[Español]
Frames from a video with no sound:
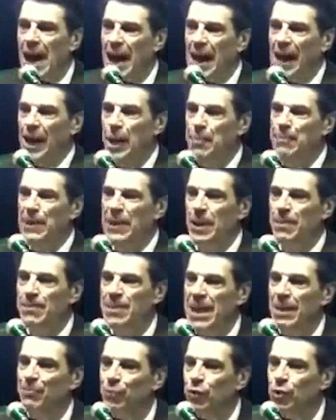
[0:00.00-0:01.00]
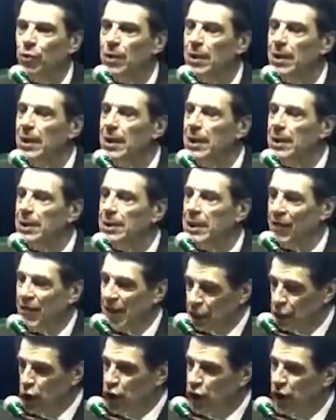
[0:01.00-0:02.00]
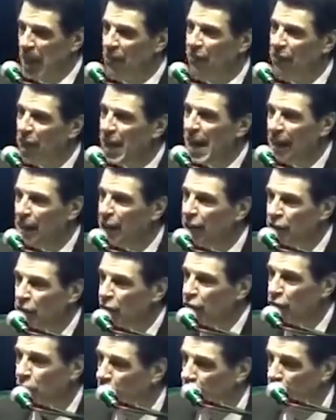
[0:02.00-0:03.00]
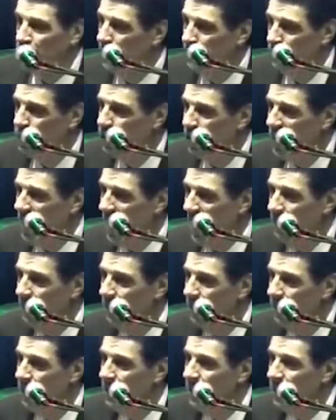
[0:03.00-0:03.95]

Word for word: al arrepentimiento. Tal vez usted ha fallado Dios, todos hemos fallado.